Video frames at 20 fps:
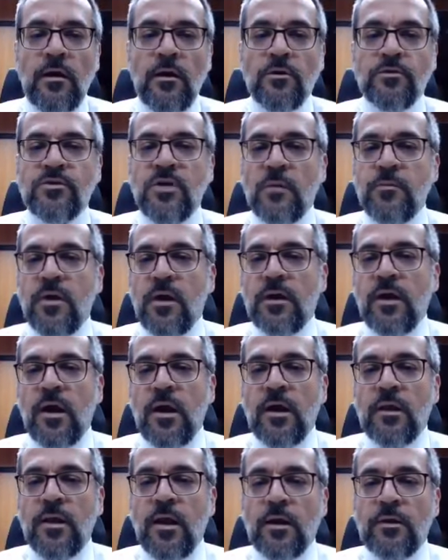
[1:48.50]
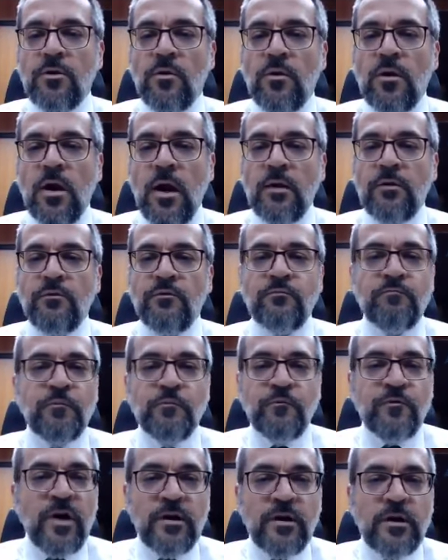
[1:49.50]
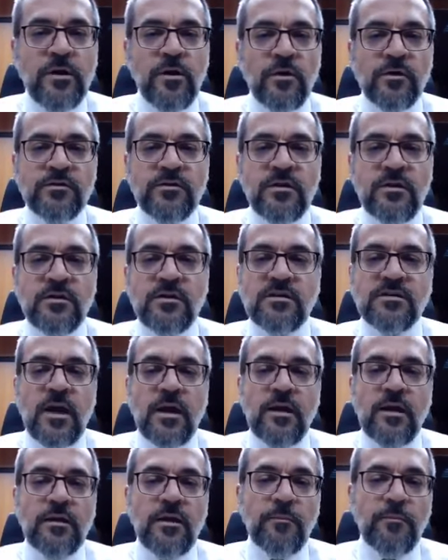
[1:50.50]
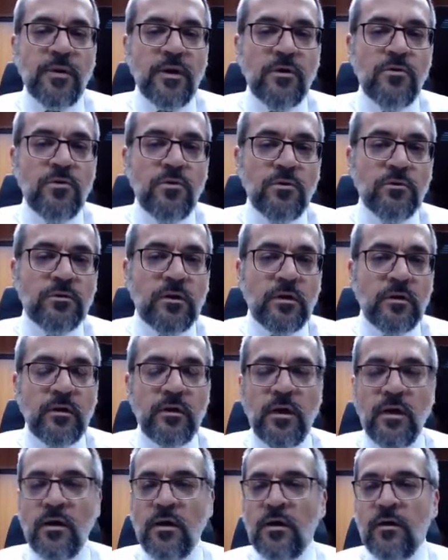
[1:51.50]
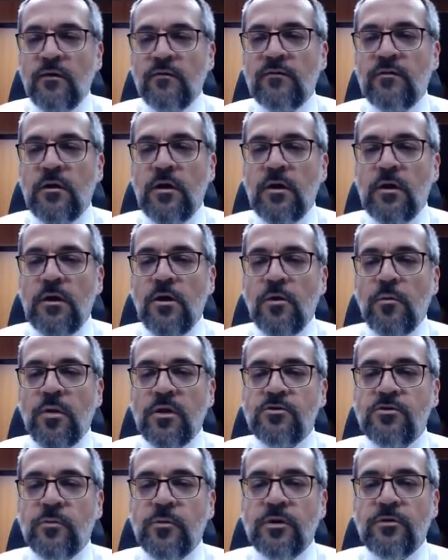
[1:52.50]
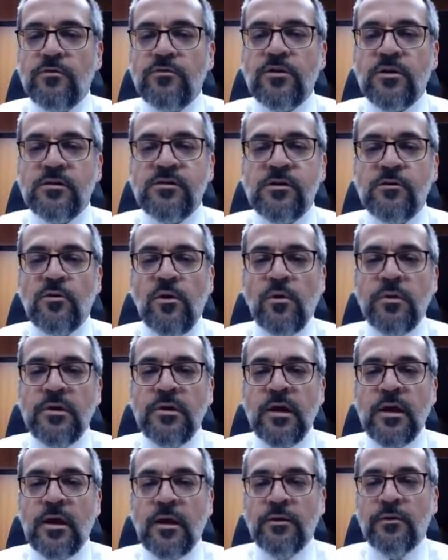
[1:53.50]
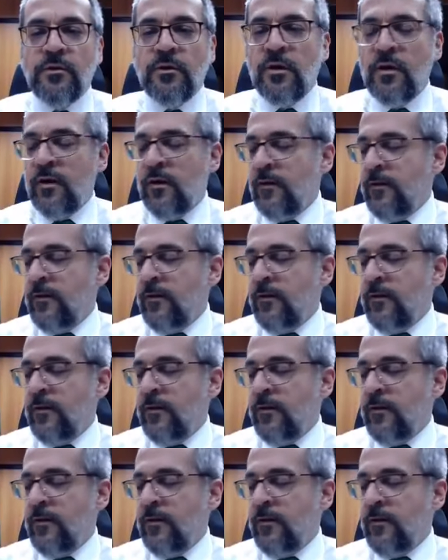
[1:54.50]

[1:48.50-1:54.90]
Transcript: Eu sabia que a Renata e o Caio não fariam assim de sair da pergunta, seguiriam mais ou menos o que tinha sido combinado.